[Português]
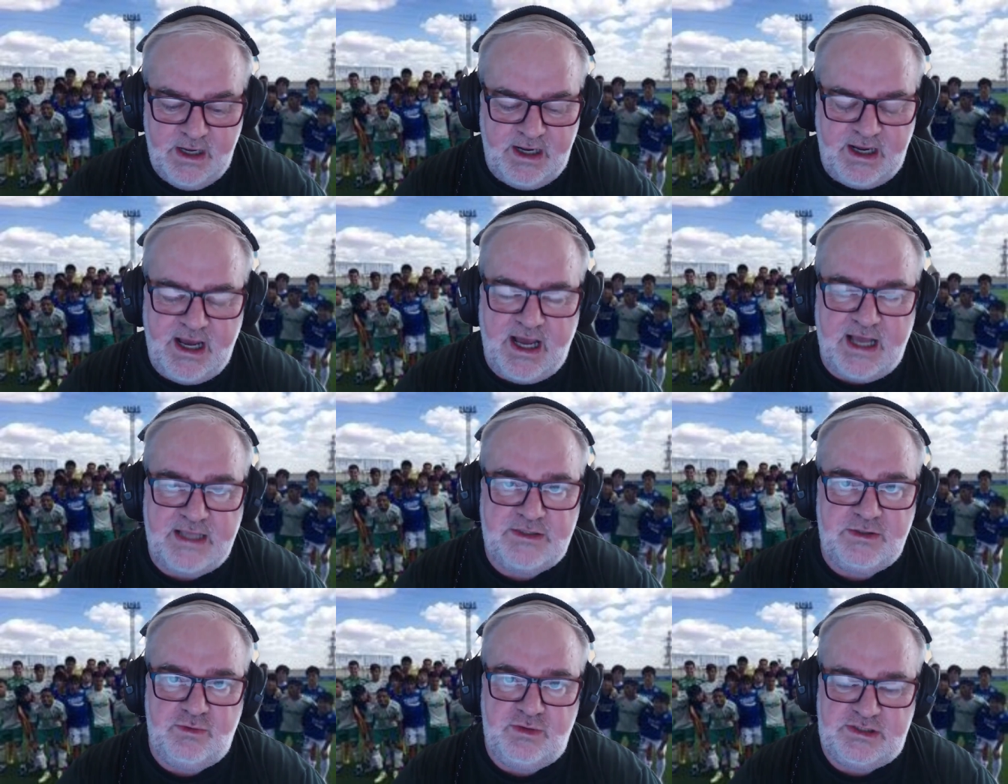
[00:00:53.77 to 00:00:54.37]

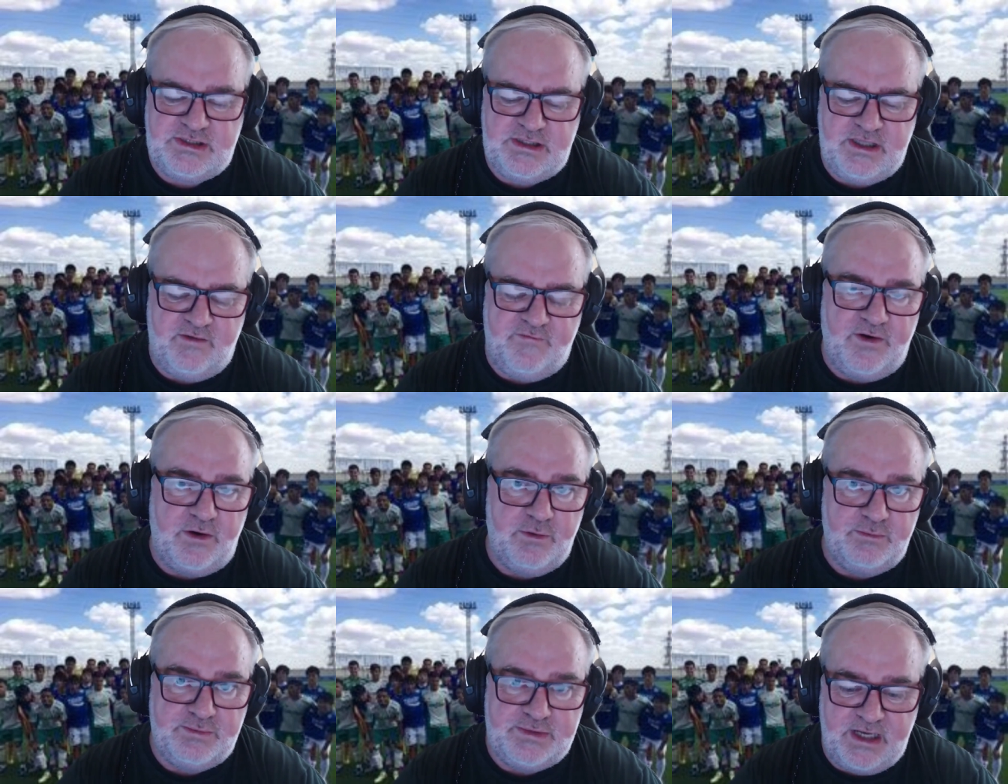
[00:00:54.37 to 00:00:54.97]
Caso do
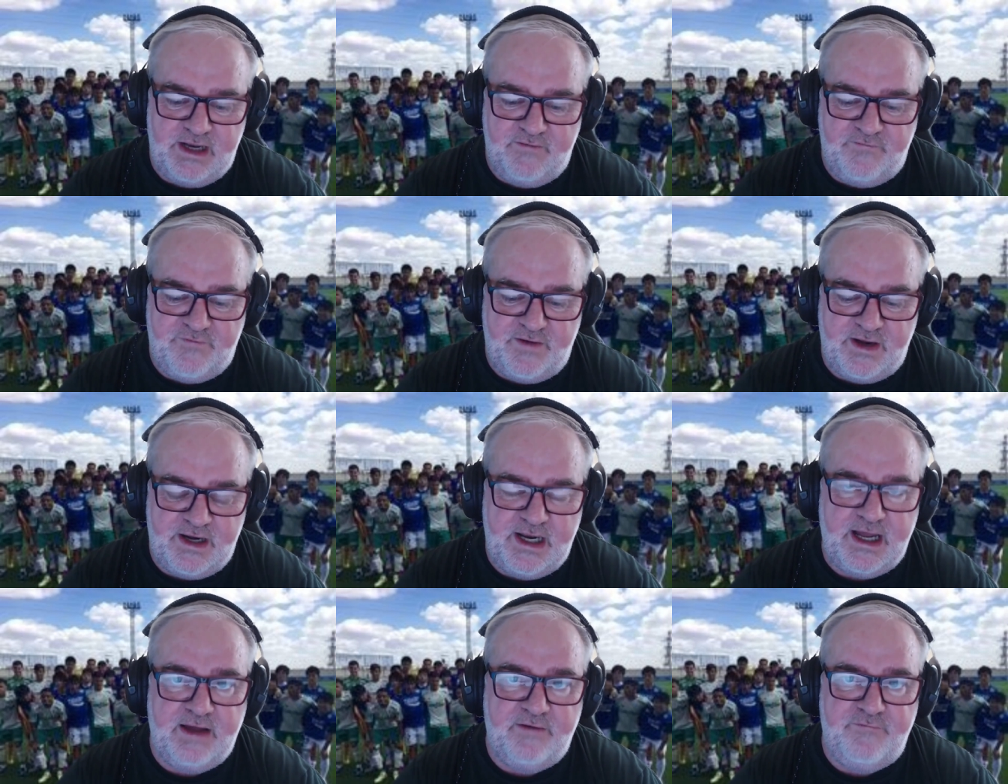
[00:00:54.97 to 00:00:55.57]
Estevão, não precisa nem
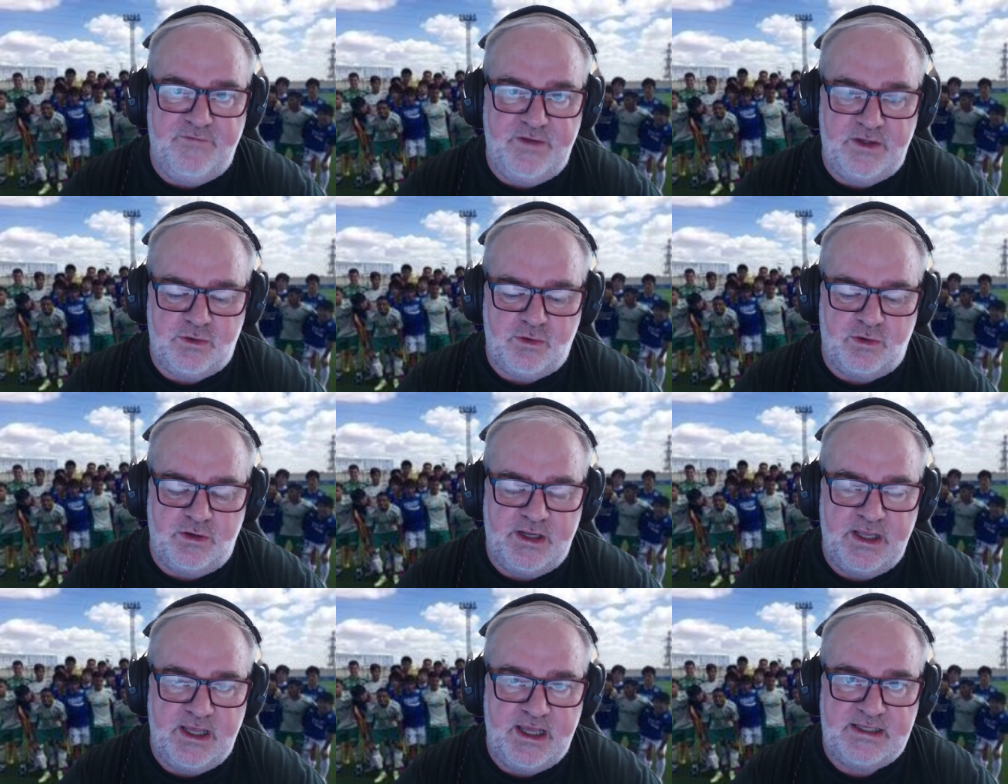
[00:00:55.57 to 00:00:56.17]
falar,
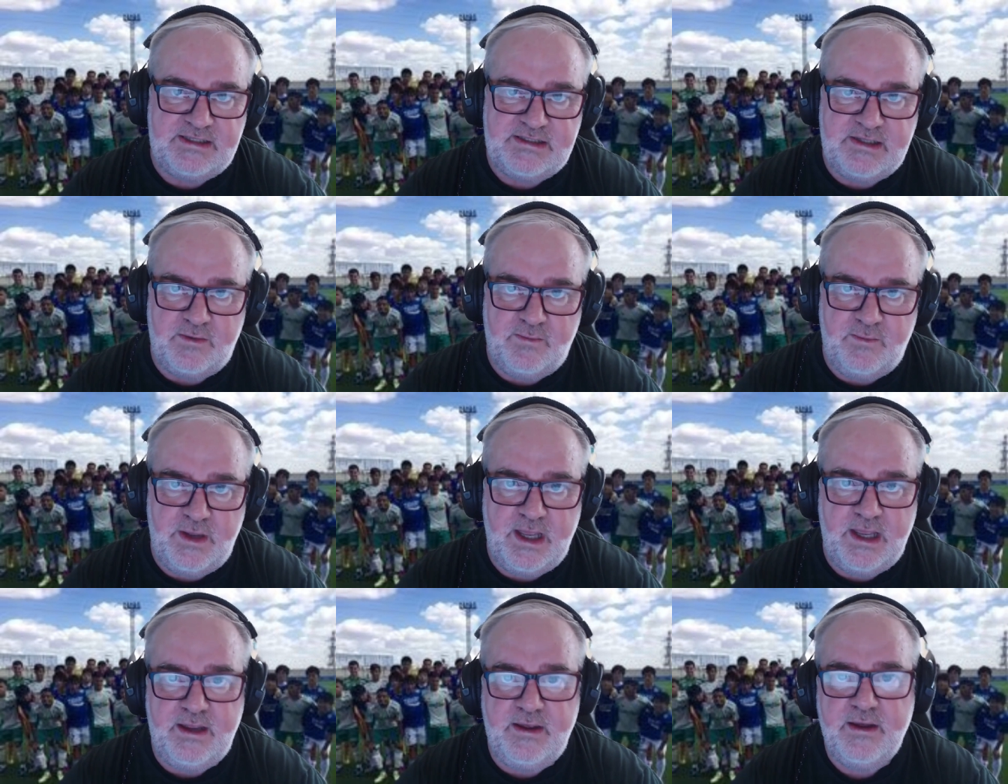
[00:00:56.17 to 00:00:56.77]
Vitor Reis
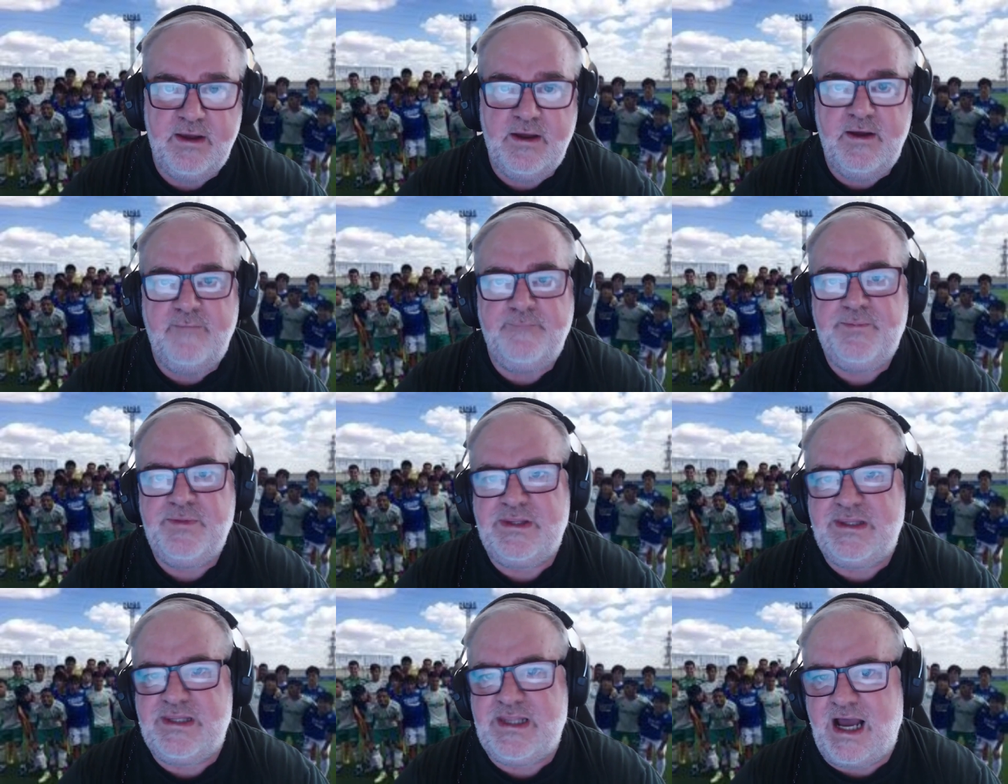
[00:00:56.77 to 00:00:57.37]
também,
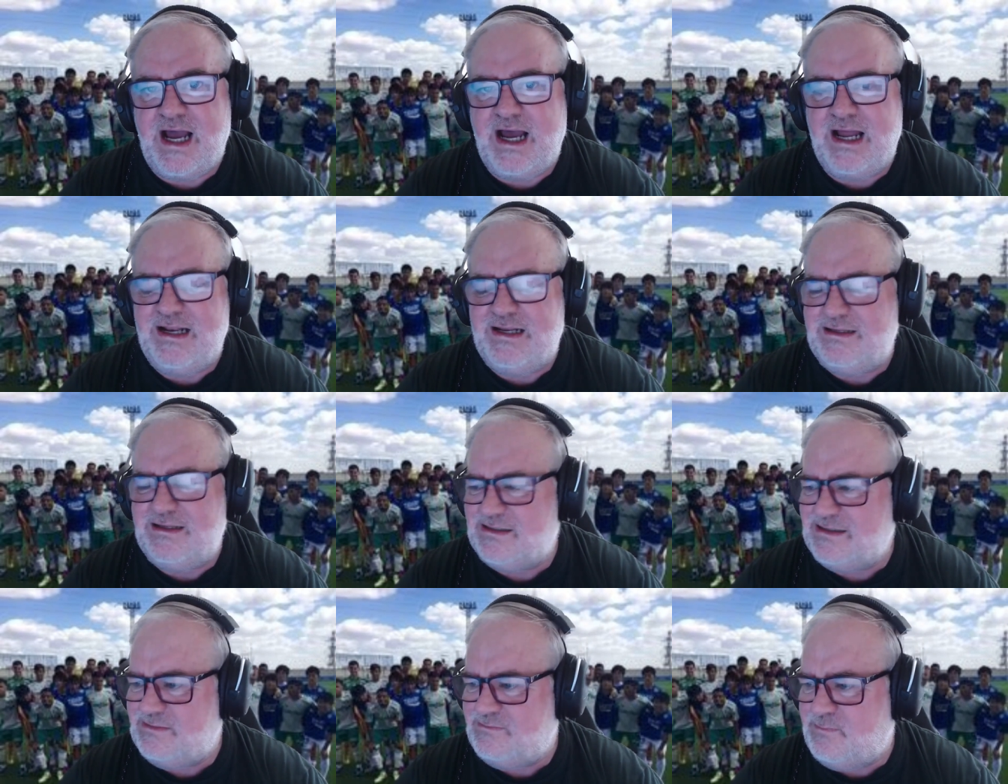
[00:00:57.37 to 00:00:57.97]

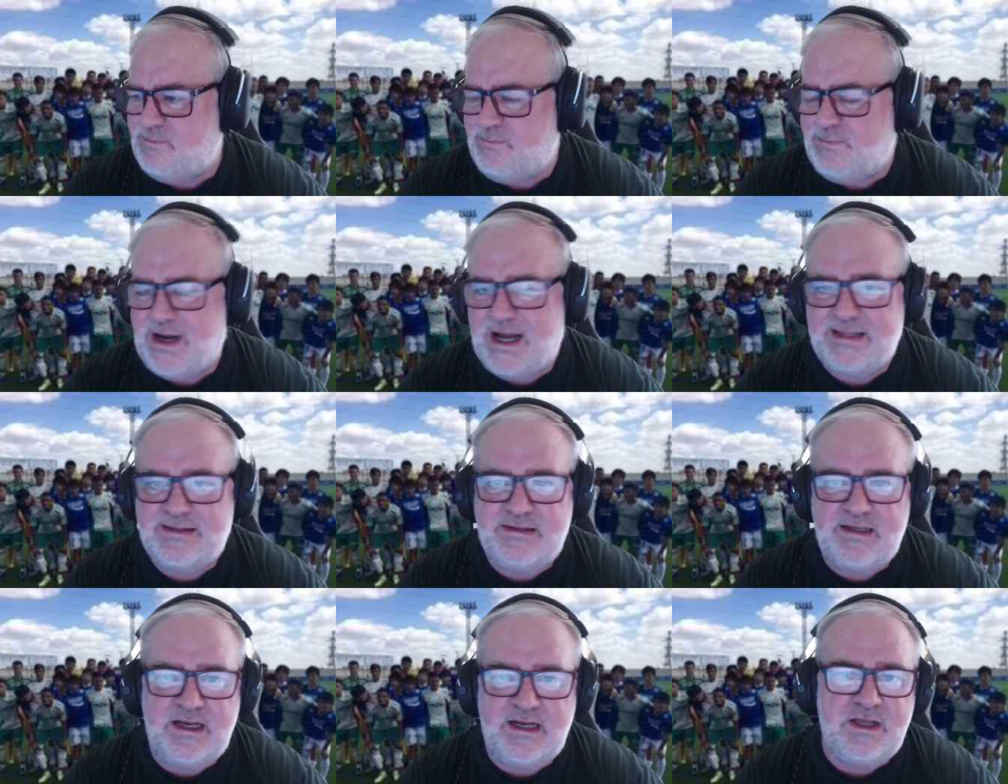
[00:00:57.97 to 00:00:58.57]
Thales,
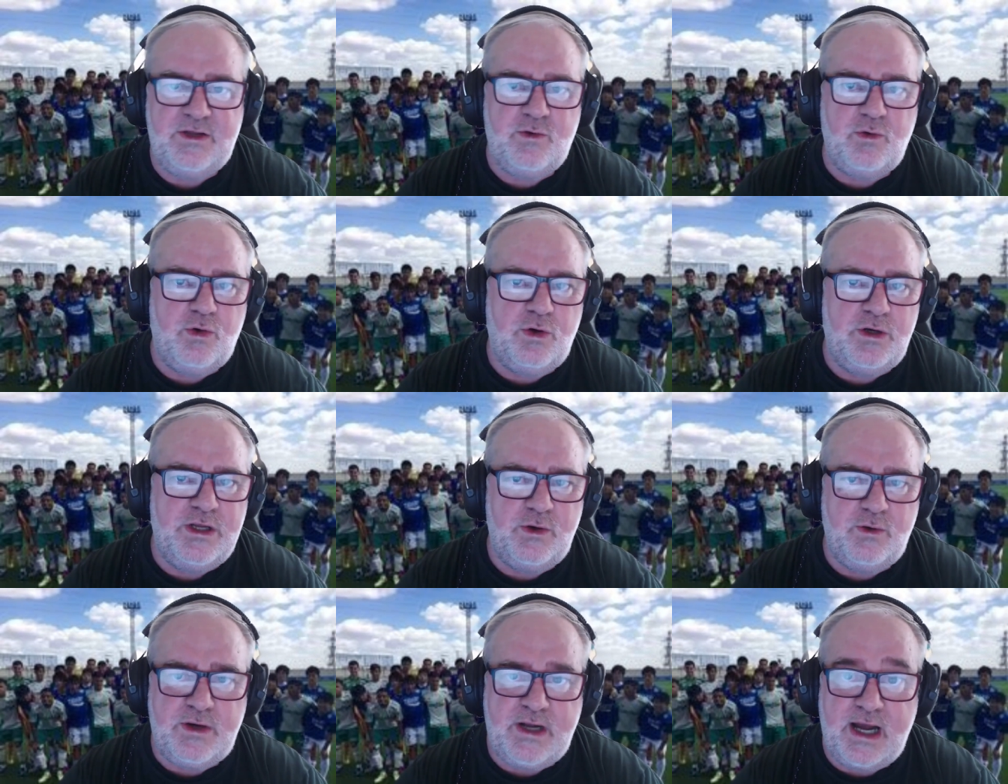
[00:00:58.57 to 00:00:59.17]
Patrick, o
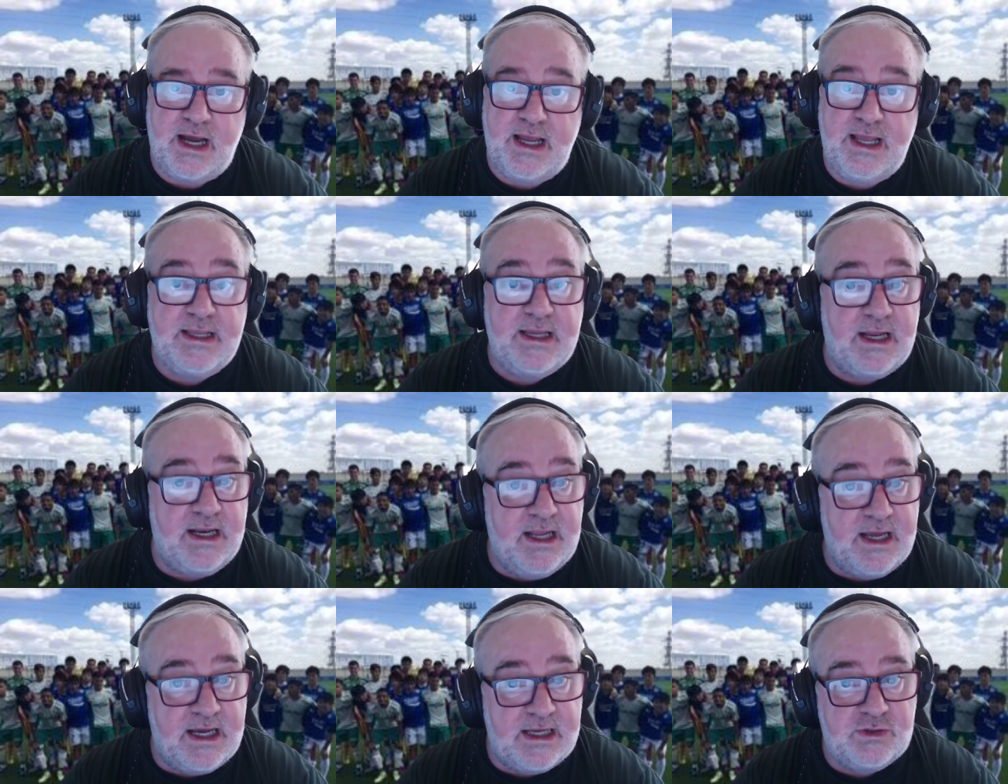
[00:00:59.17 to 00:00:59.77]
goleiro Kaique,
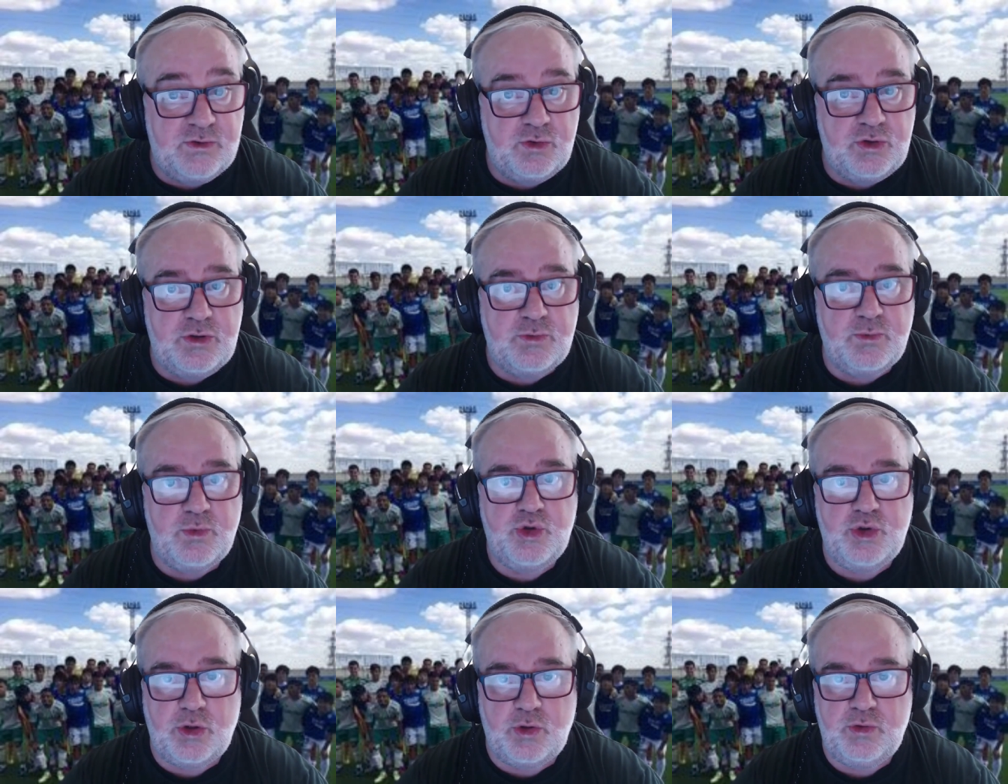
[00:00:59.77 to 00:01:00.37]
aliás,
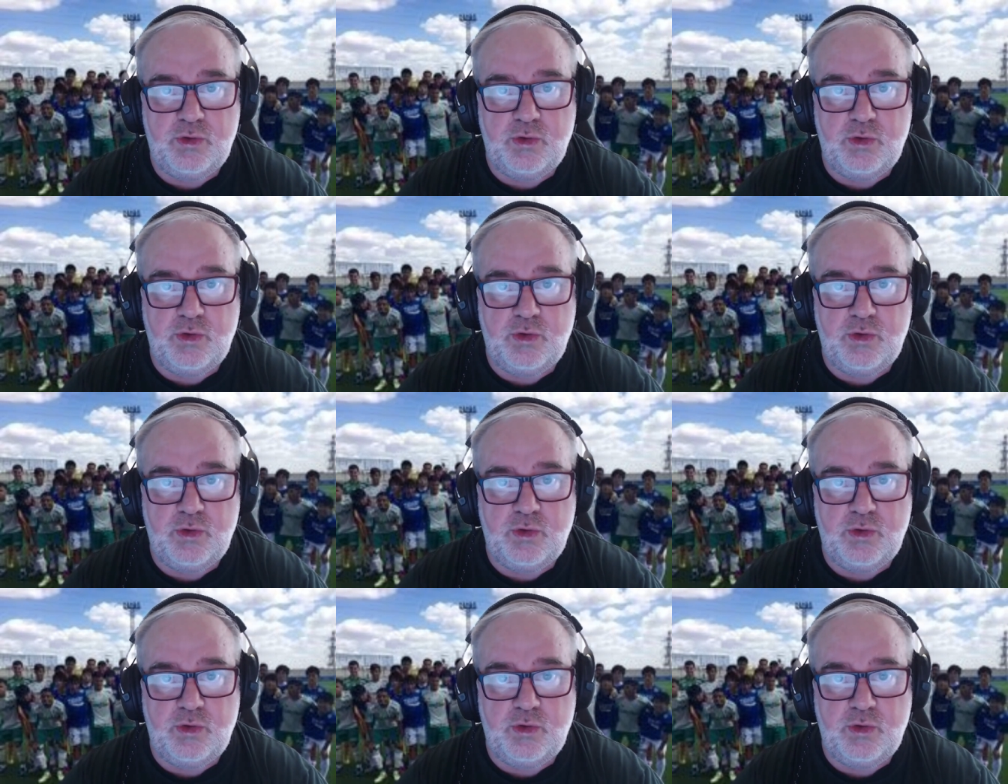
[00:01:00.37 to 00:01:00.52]
último jogo do